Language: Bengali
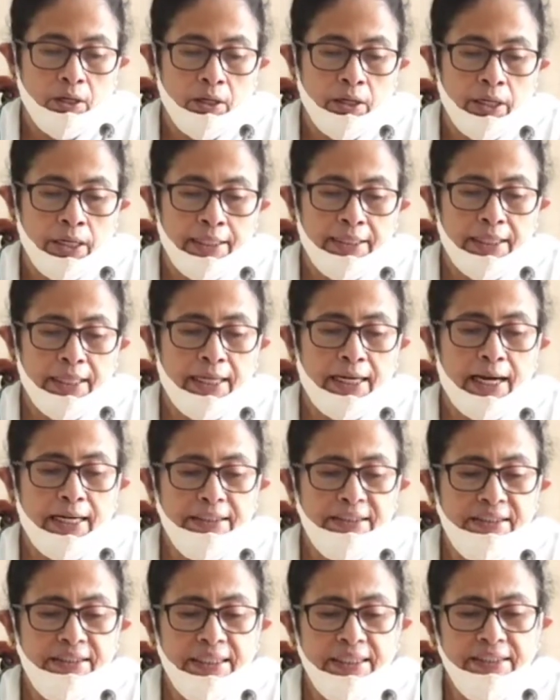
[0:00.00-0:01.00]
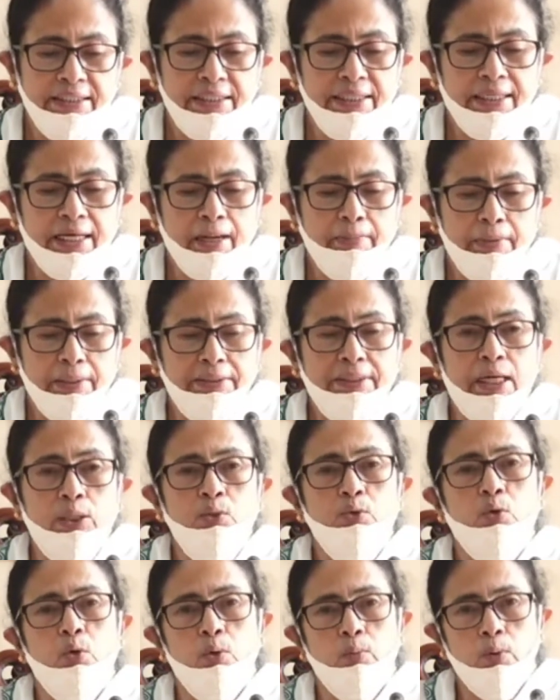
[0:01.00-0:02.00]
এটা ক্লাস টেন থেকে আমরা
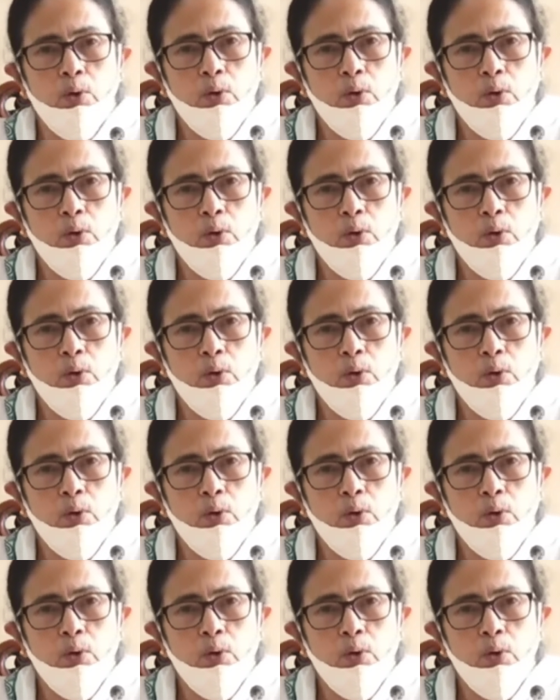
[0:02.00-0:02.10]
চালু করব